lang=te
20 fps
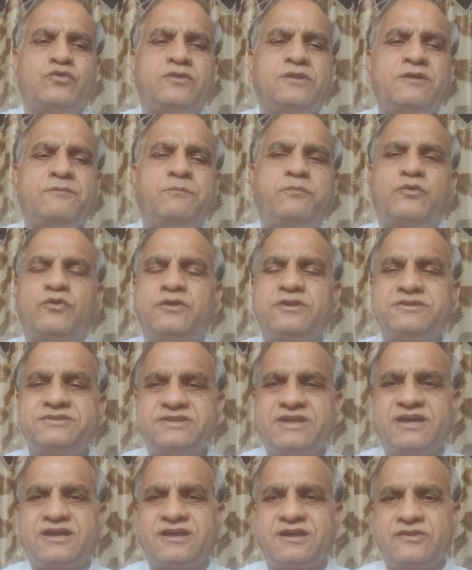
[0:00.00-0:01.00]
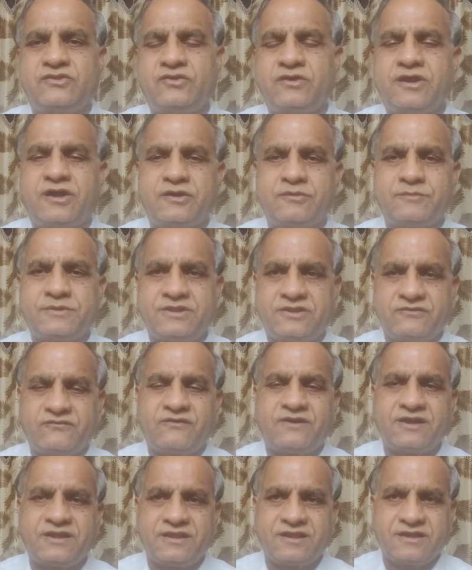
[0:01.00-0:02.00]
ముందే పోలీస్ శాఖ ఎందుకు అనుమతి
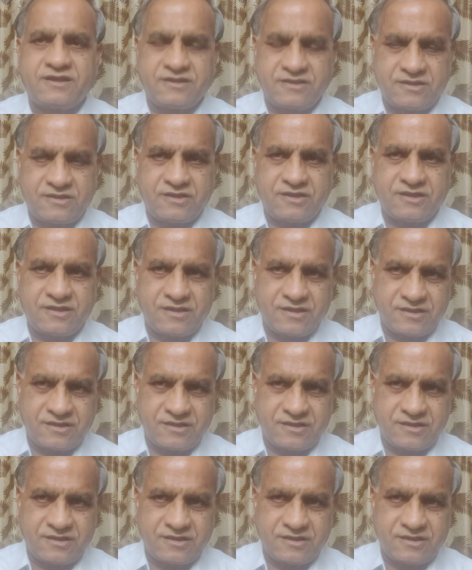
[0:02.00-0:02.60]
ఇవ్వలేదన్నది